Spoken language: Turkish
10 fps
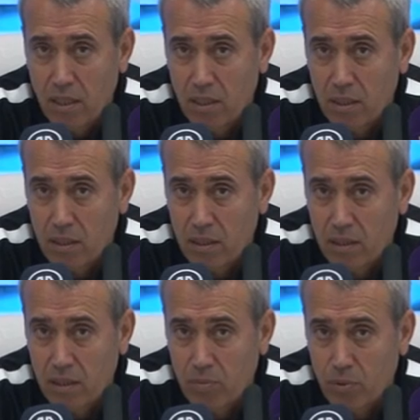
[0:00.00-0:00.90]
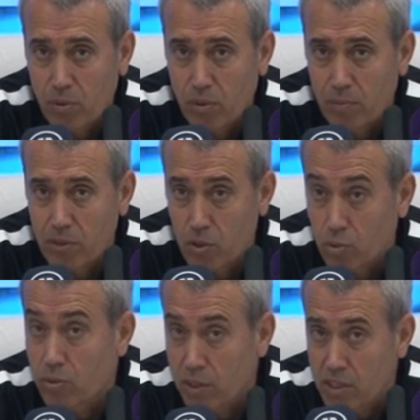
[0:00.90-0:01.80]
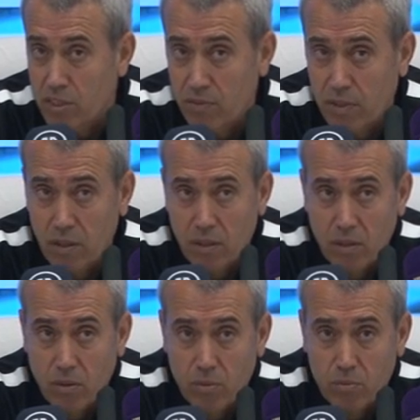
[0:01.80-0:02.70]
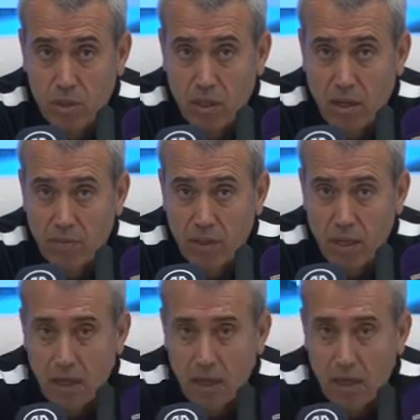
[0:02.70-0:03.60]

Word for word: E, bugünkü maçı unutacağız ve önümüzdeki hafta